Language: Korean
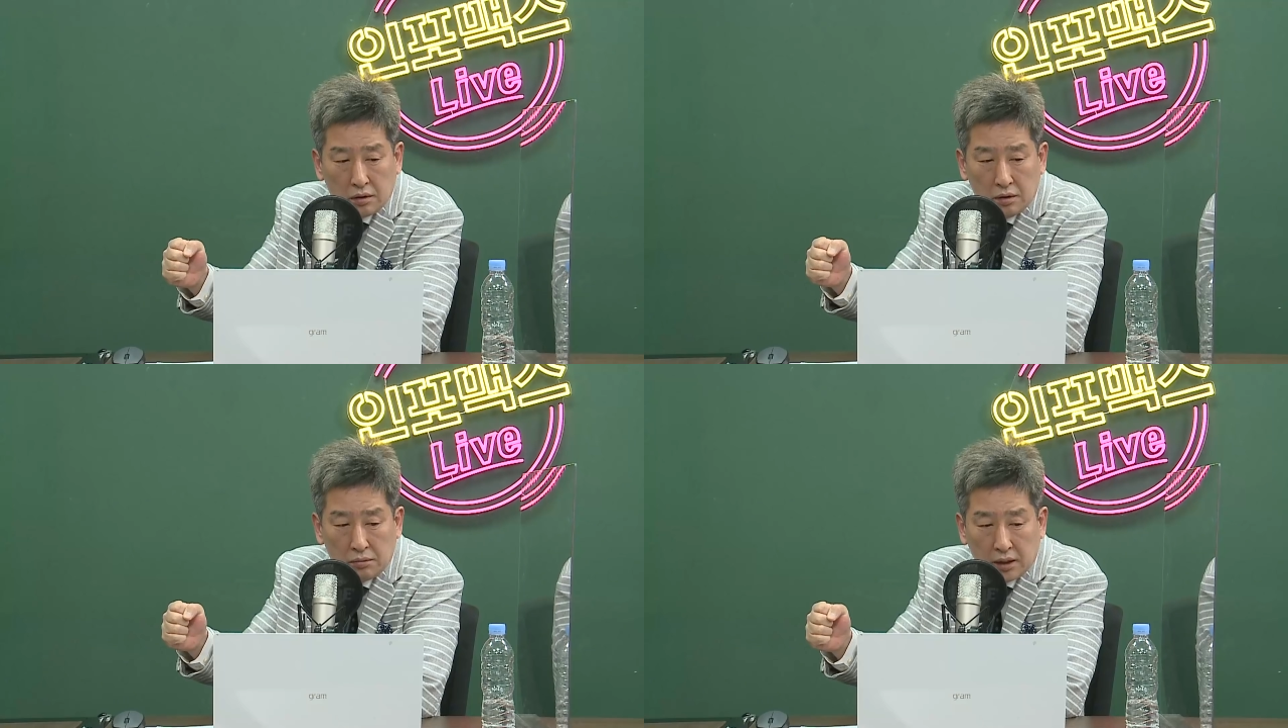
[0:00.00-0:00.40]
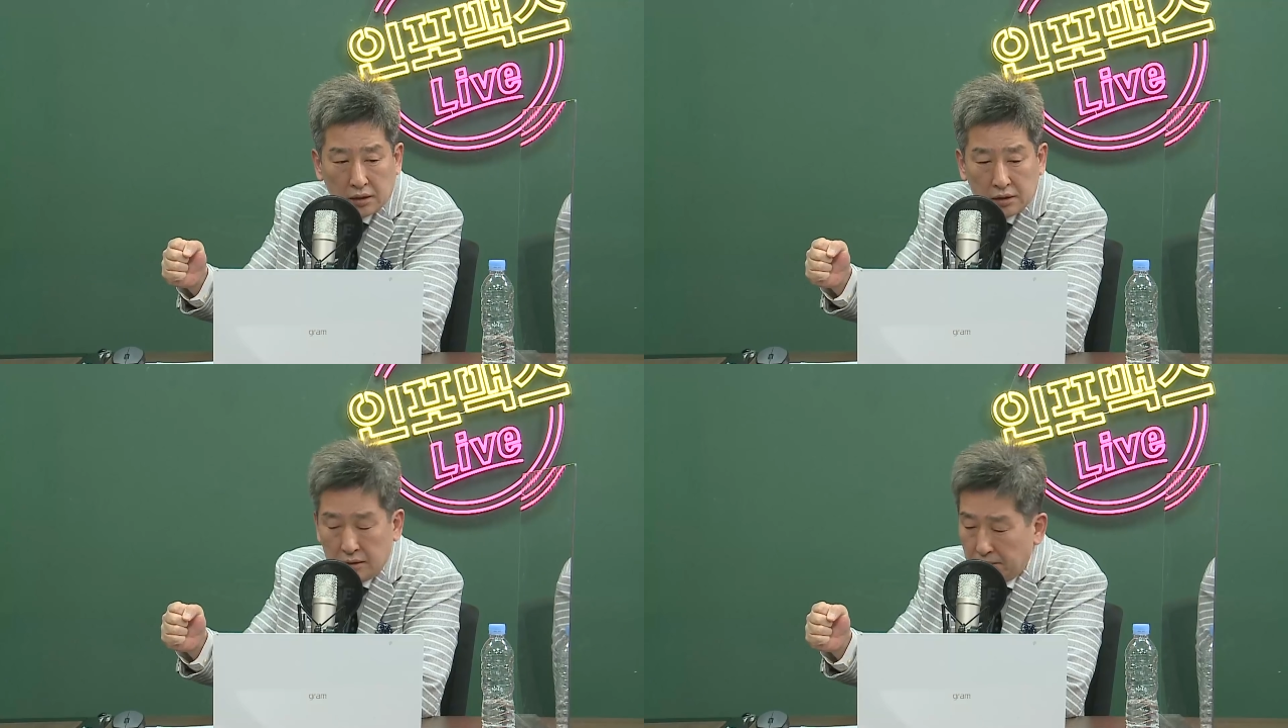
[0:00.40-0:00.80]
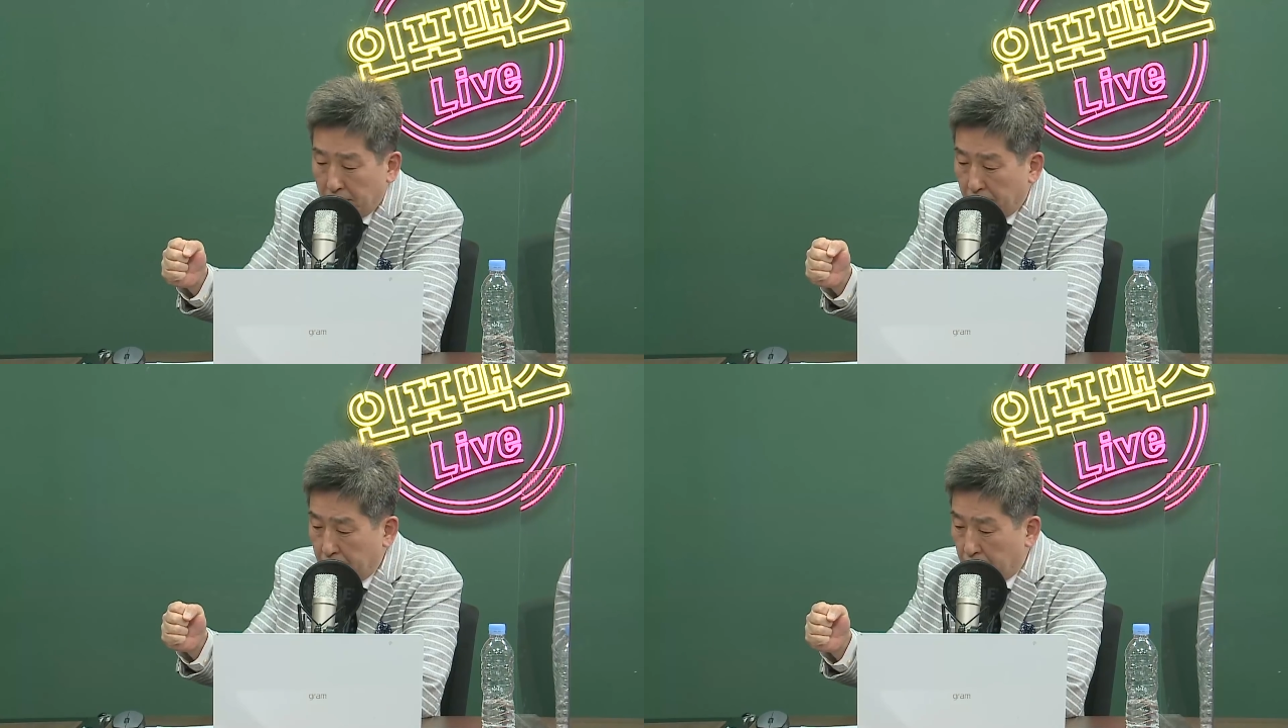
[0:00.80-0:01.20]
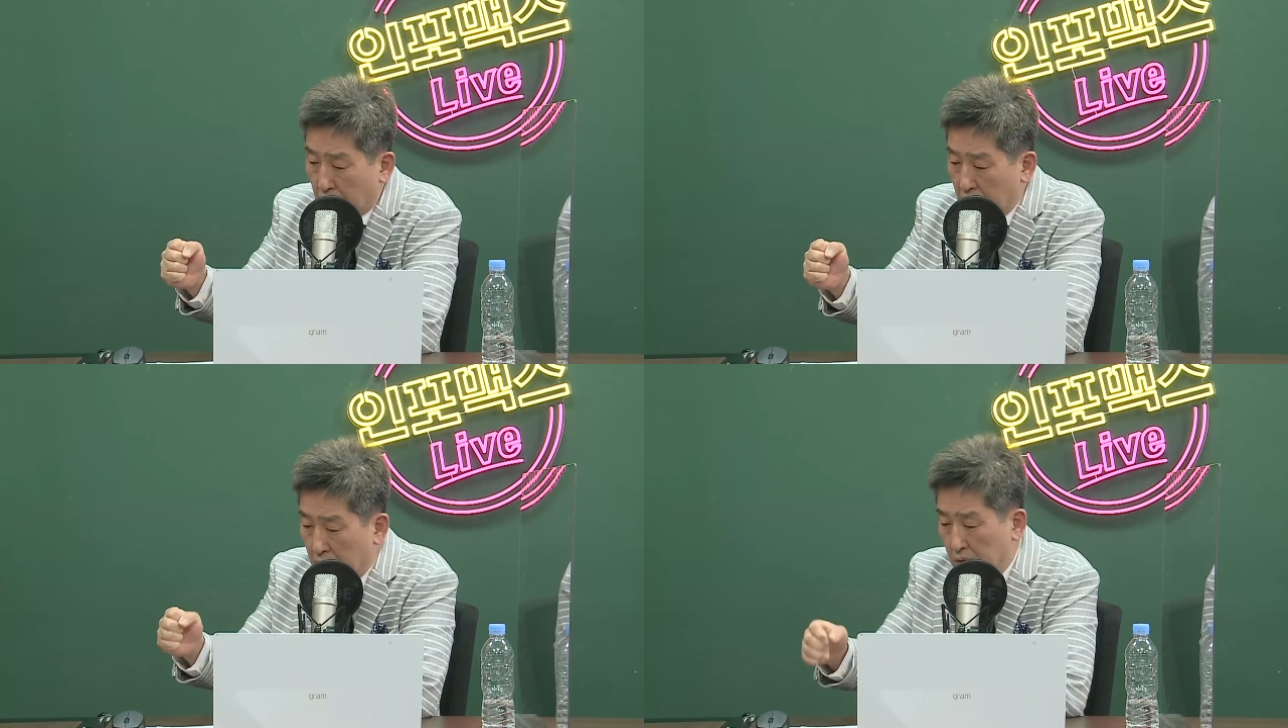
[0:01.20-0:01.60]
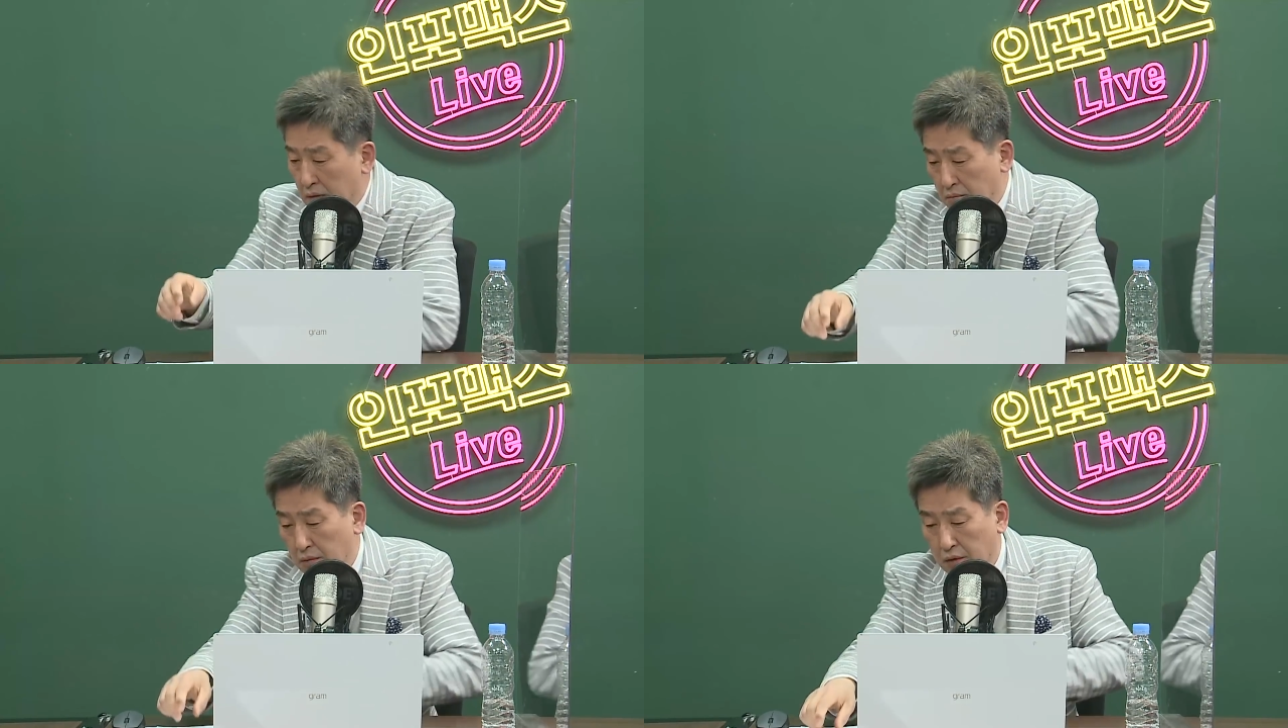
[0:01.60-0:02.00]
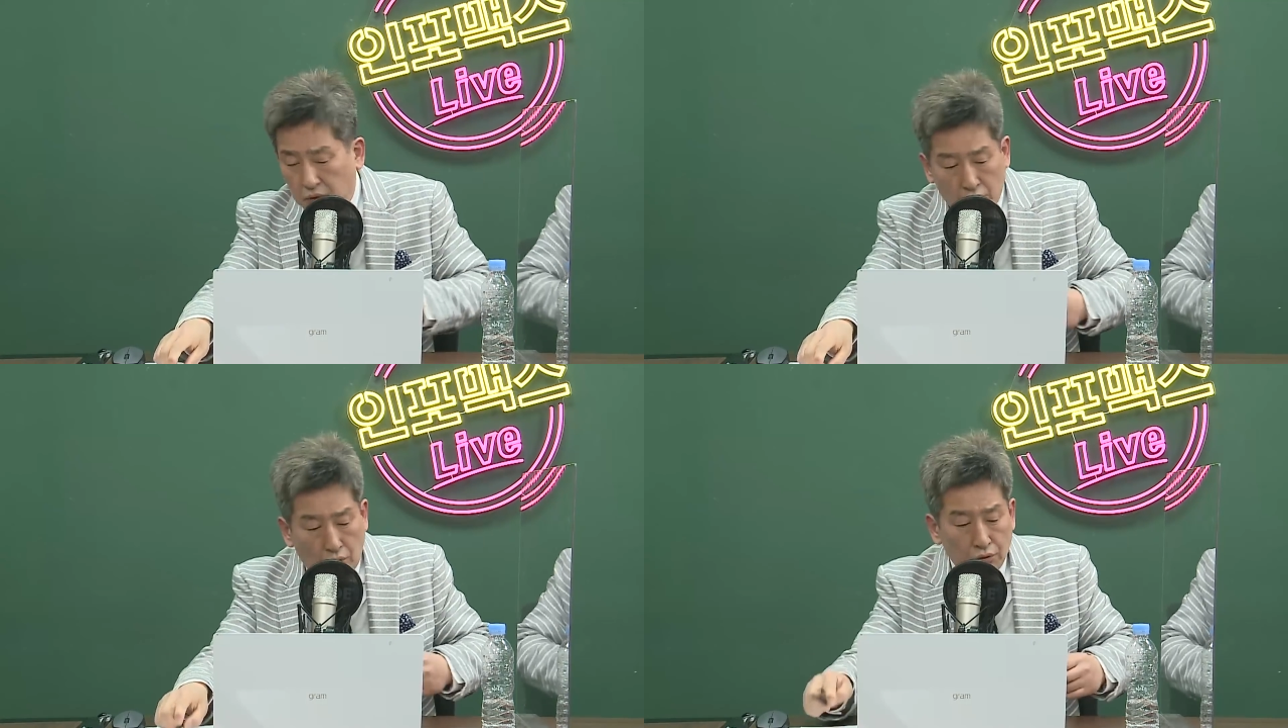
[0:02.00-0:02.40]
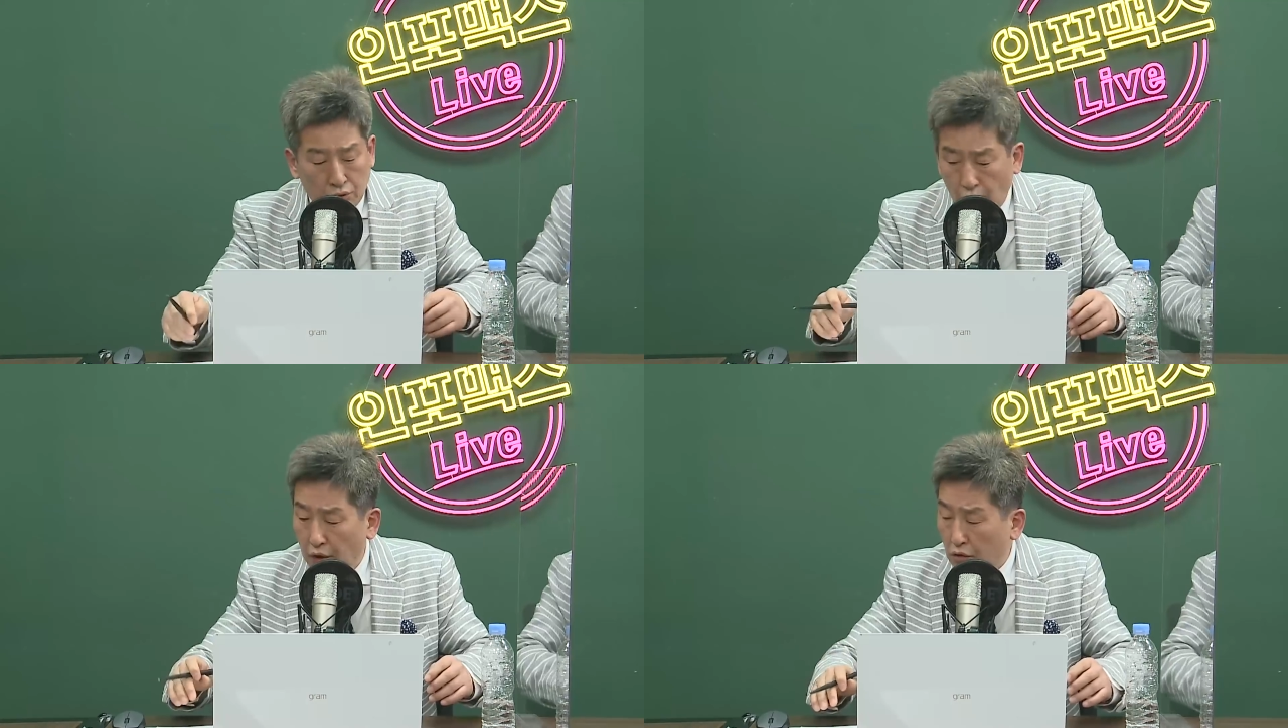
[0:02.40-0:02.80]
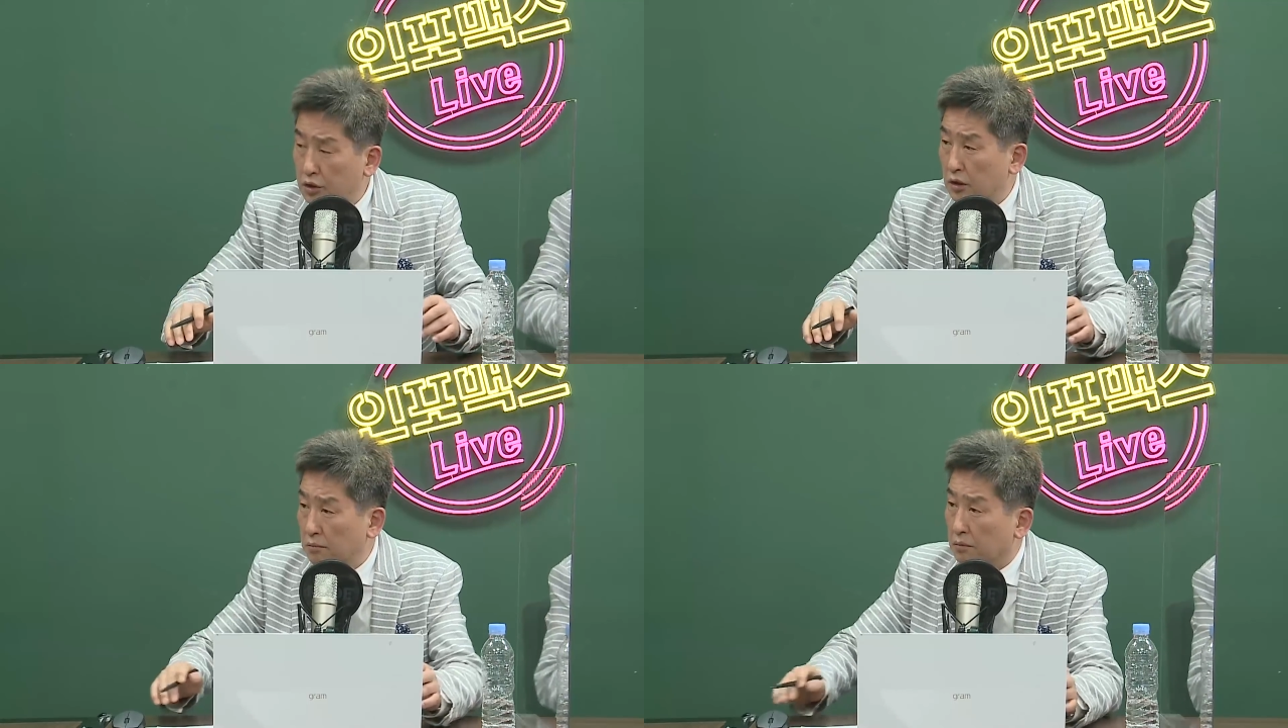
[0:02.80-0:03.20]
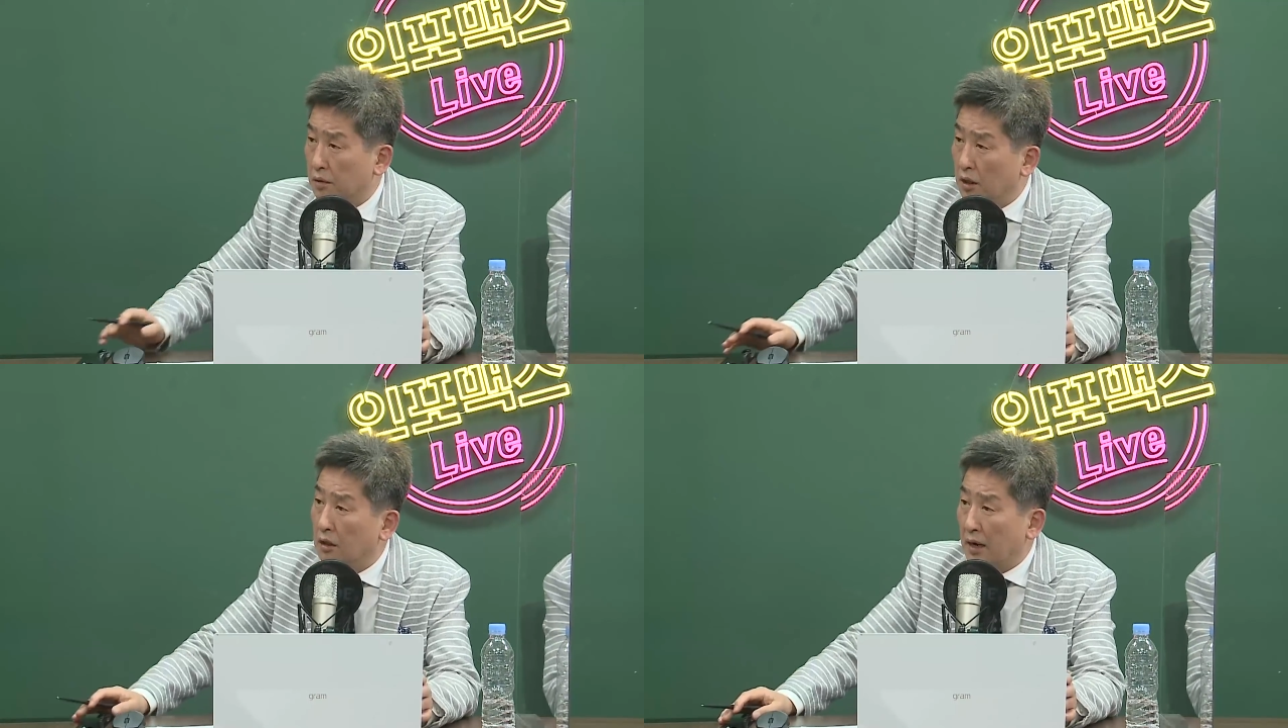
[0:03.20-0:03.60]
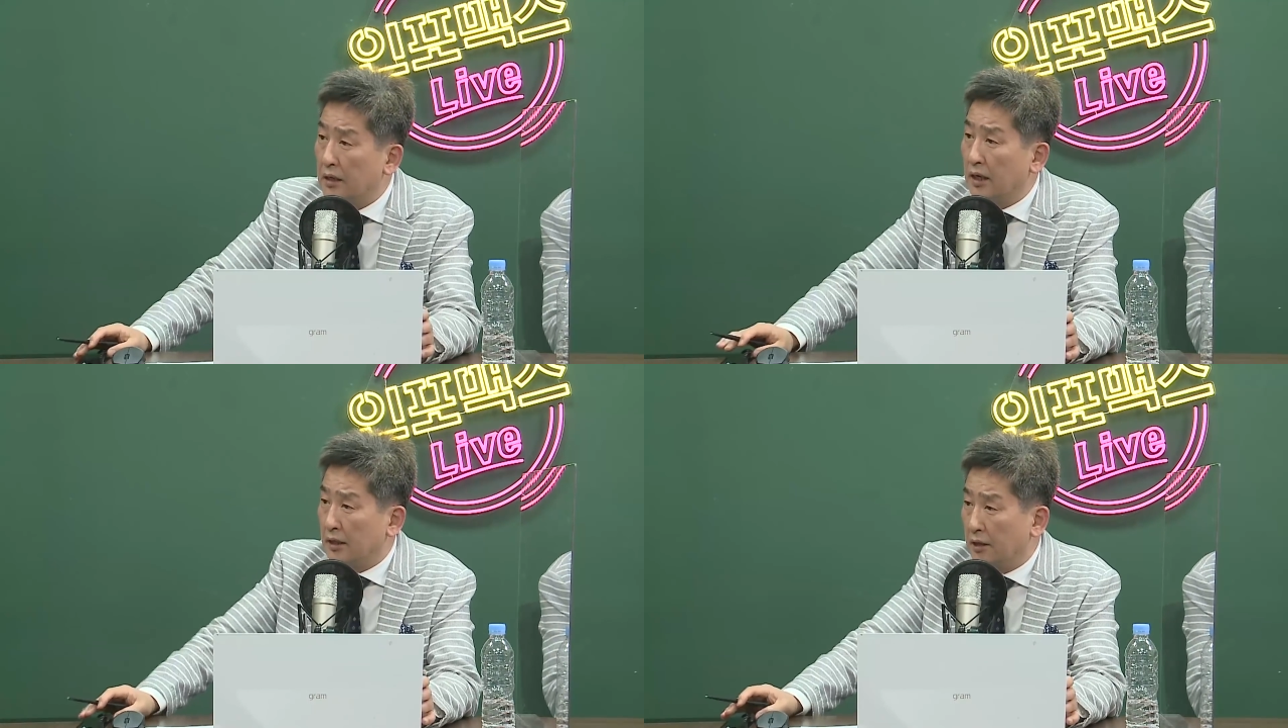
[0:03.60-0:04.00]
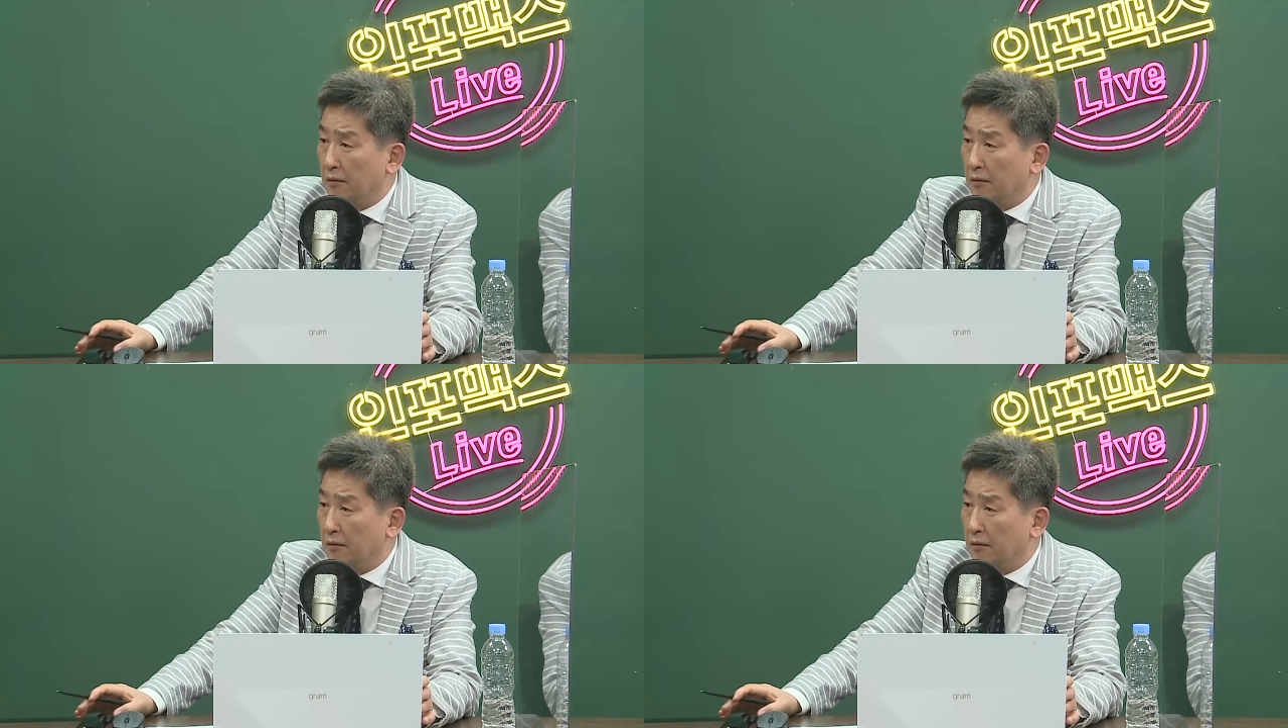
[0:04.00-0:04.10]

그걸 뭐라 그러지 뭐돈돈 돈 내고 지금 경험하는 거 아니에요.